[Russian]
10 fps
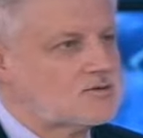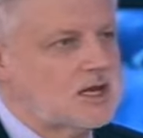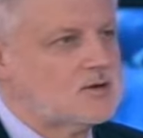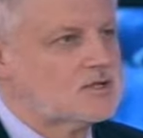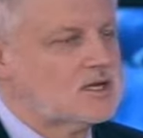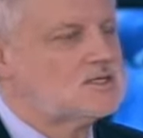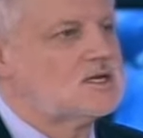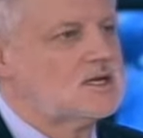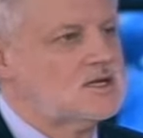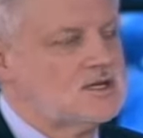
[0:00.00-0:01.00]
абсолютно
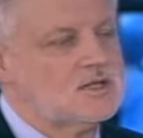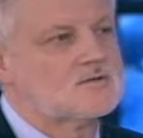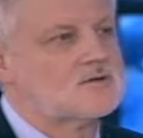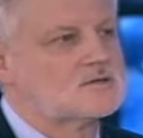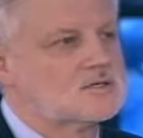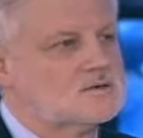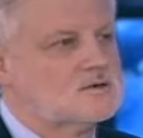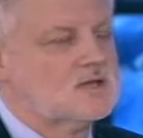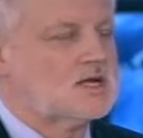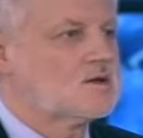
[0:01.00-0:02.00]
искренне. Дело в том,
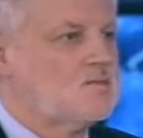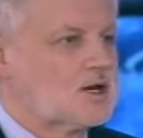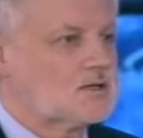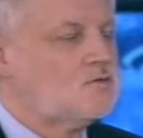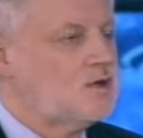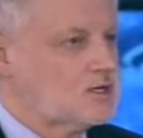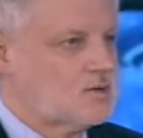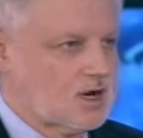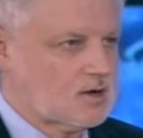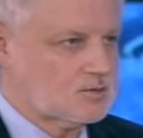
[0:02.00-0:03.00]
что наша партия
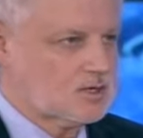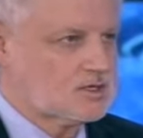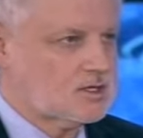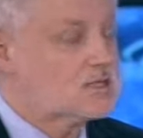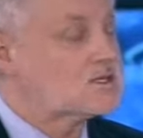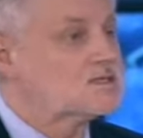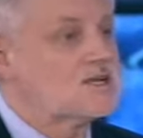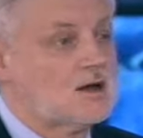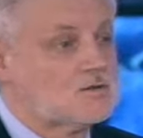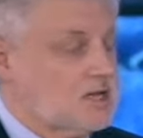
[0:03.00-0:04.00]
уверенно проходит, и это
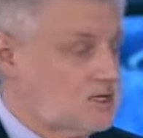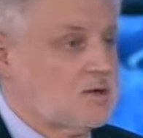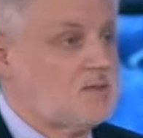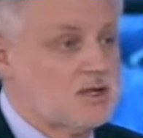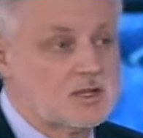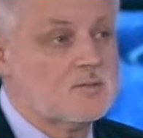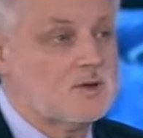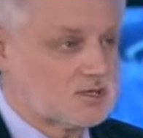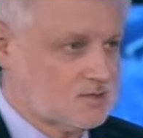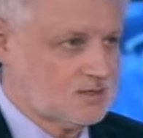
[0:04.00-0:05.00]
знают наши оппоненты
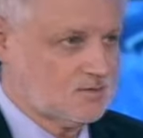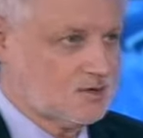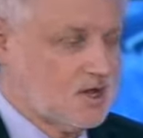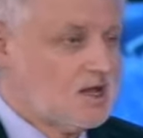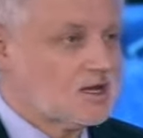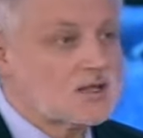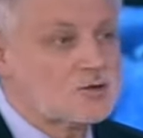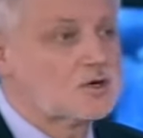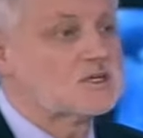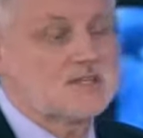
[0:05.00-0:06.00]
прежде всего,
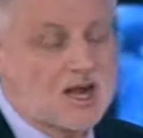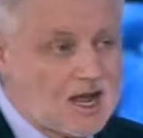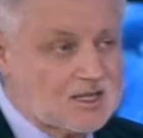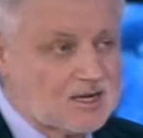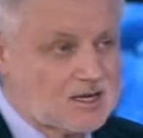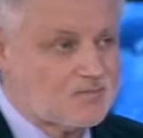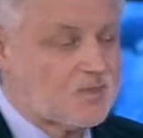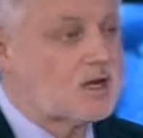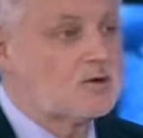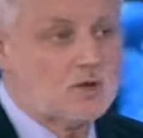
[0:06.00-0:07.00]
которые старательно,
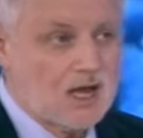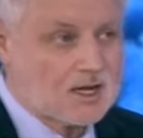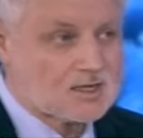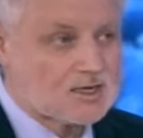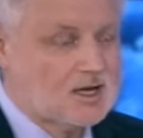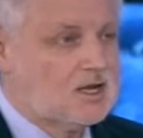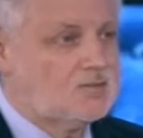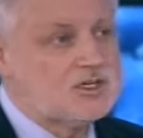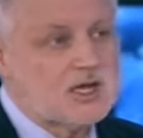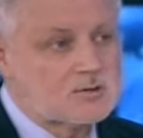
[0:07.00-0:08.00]
регулярно
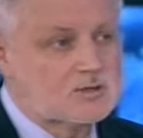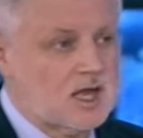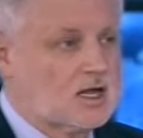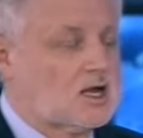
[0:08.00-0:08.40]
печатают якобы